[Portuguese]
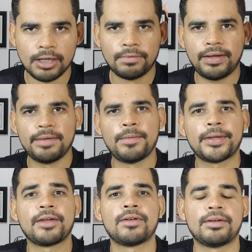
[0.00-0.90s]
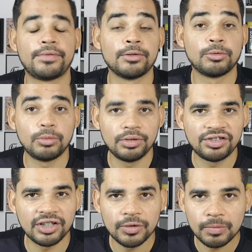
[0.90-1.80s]
Fala meu pequeno gafanhoto,
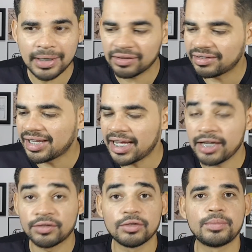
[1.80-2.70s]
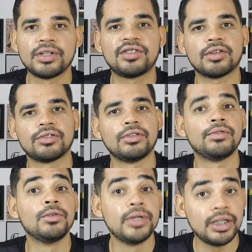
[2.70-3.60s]
Luciano Matos na área, sou policial
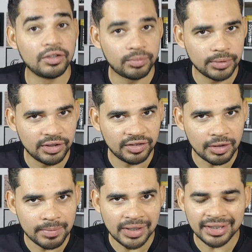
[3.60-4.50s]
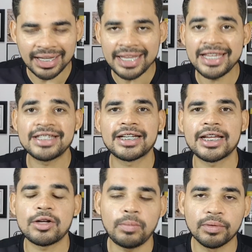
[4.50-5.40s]
civil ex-policial militar e este
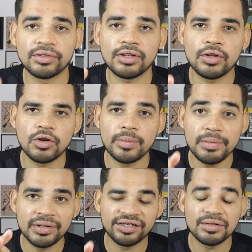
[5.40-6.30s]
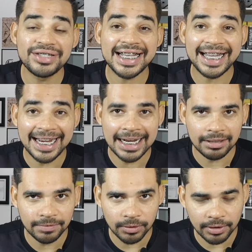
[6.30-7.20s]
canal possui a nobre missão de
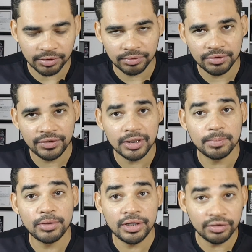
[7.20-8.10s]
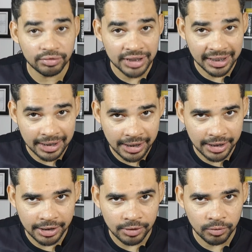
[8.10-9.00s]
agregar valor na sua vida, por isso já
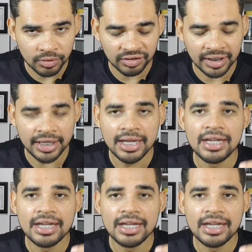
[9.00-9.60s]
clique aí no gostei,